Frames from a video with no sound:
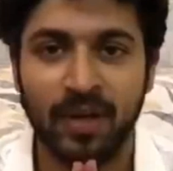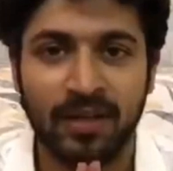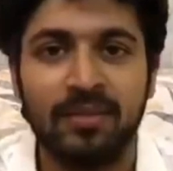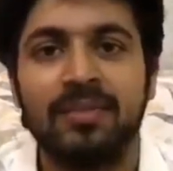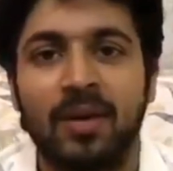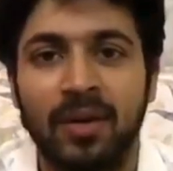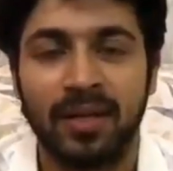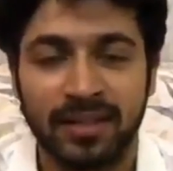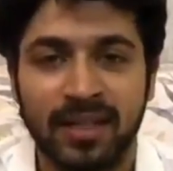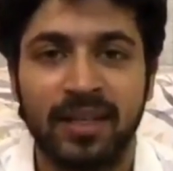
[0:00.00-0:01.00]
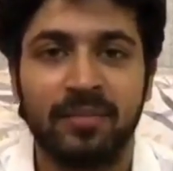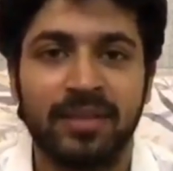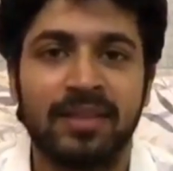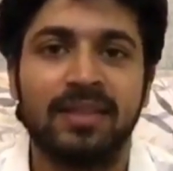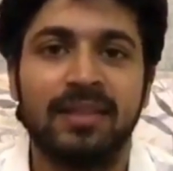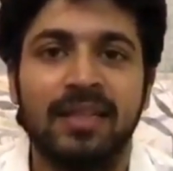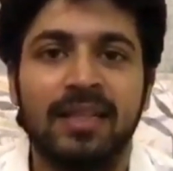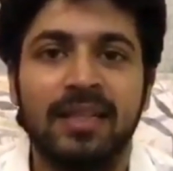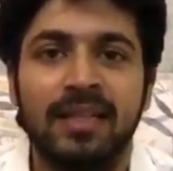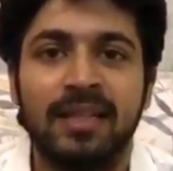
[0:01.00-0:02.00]
வணக்கம் நான் உங்கள் ஹரிஷ் கல்யாண் பேசுகிறேன்
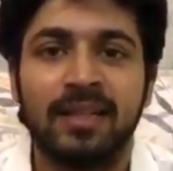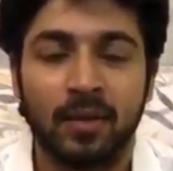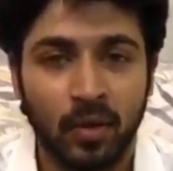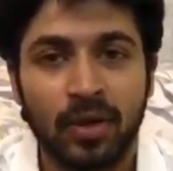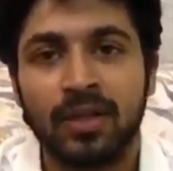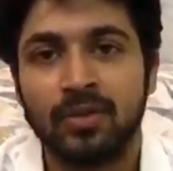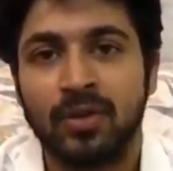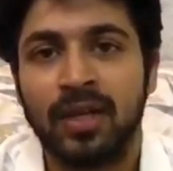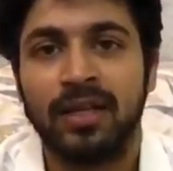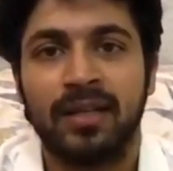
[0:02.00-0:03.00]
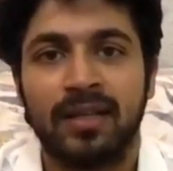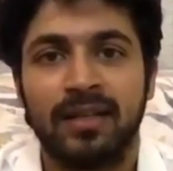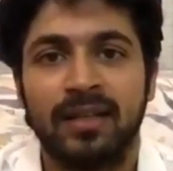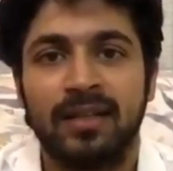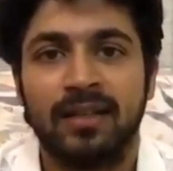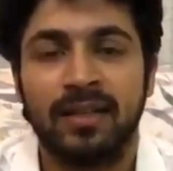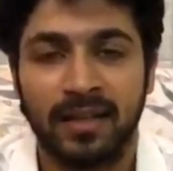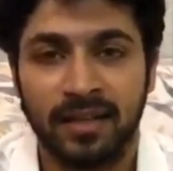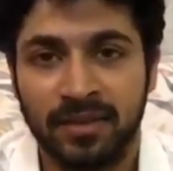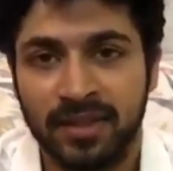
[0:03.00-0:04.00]
இந்த கொரோனா சூழ்நிலையை கருதி
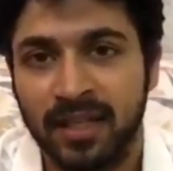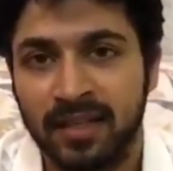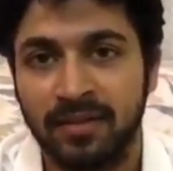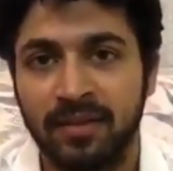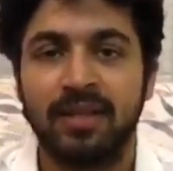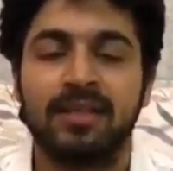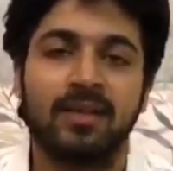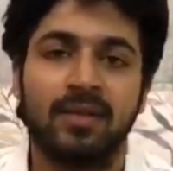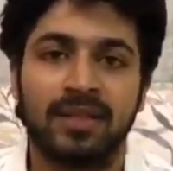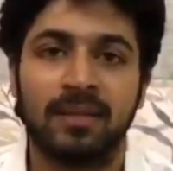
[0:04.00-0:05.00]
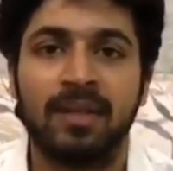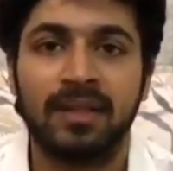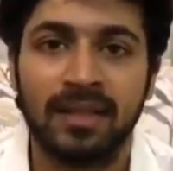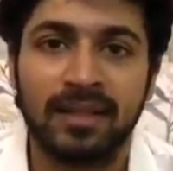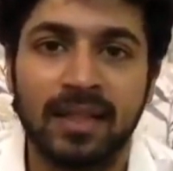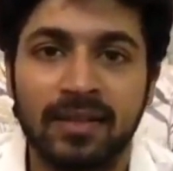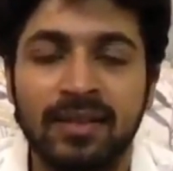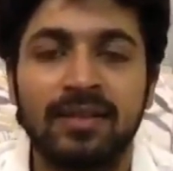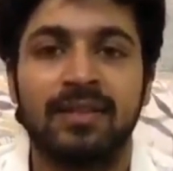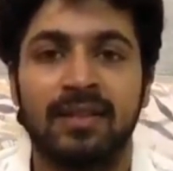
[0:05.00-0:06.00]
நடிகர் விஜயாண்டனி அவர்கள் தன்னுடைய சம்பளத்திலிருந்து
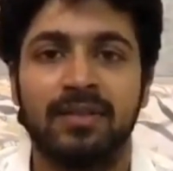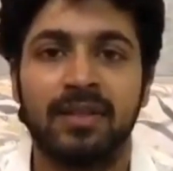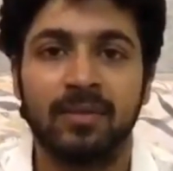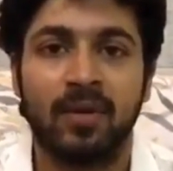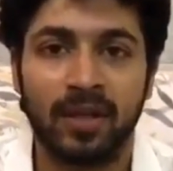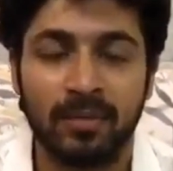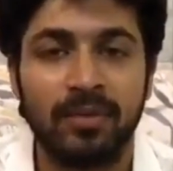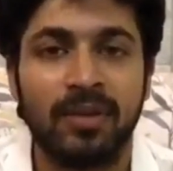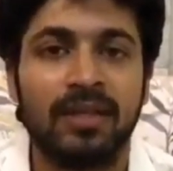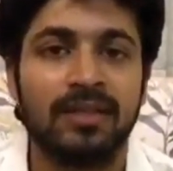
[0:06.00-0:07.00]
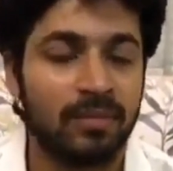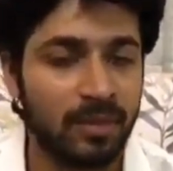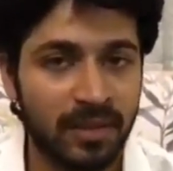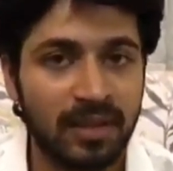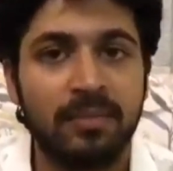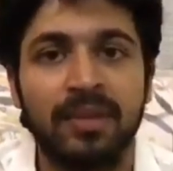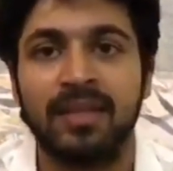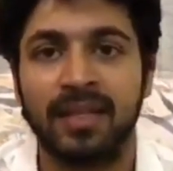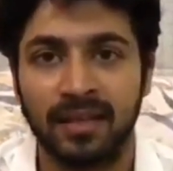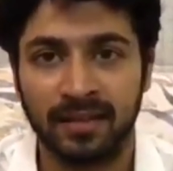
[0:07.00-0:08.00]
இருபத்தஞ்சு சதவீதம் குறைக்கப் போவதாக சமீபத்தில்
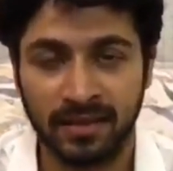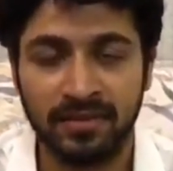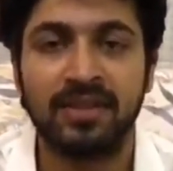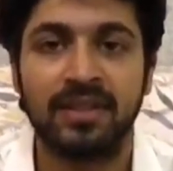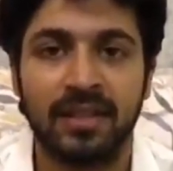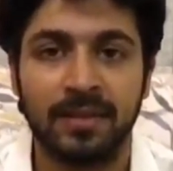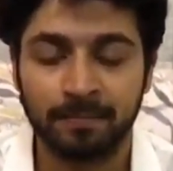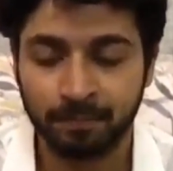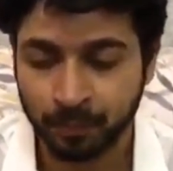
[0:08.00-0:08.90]
பத்திரிகையில் தெரிவிச்சிருந்தார்